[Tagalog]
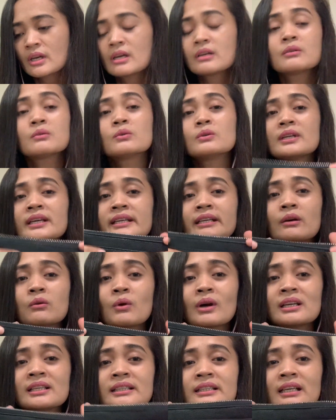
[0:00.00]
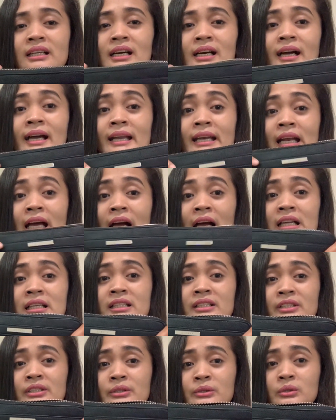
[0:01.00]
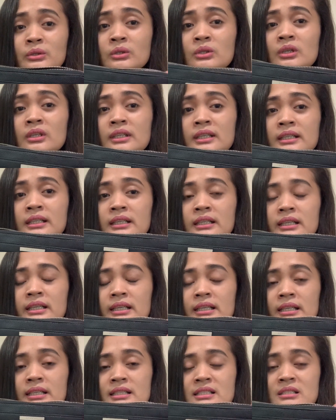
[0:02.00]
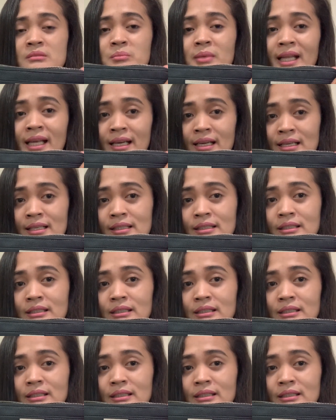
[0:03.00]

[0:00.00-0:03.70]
ang kulay na wallet na kakailanganin nyo is black,